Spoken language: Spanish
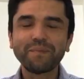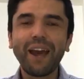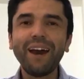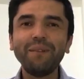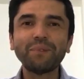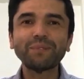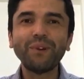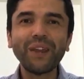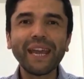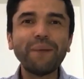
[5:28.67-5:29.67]
Ah, pues
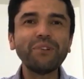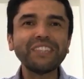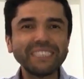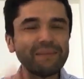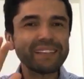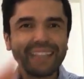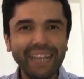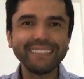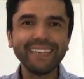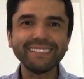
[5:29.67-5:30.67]
Mónica, muchísimas
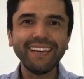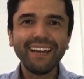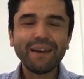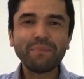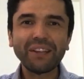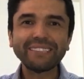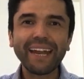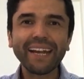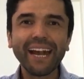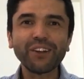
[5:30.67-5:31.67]
gracias por
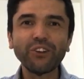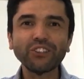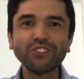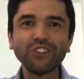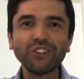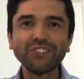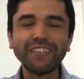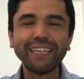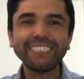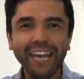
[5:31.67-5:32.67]
estar acá con
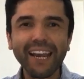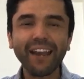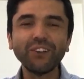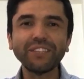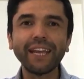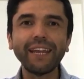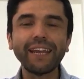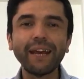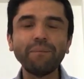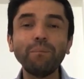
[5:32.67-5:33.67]
nosotros en Charla No
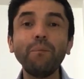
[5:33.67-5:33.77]
Técnica.